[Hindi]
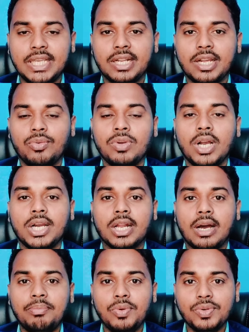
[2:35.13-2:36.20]
शेयर करूंगा अगर
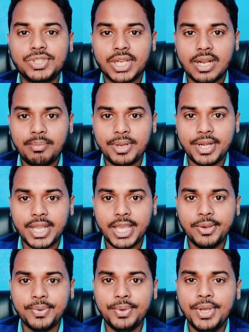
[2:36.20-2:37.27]
आप लोग चैनल पर
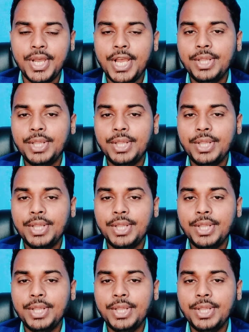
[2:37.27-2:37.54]
नए हो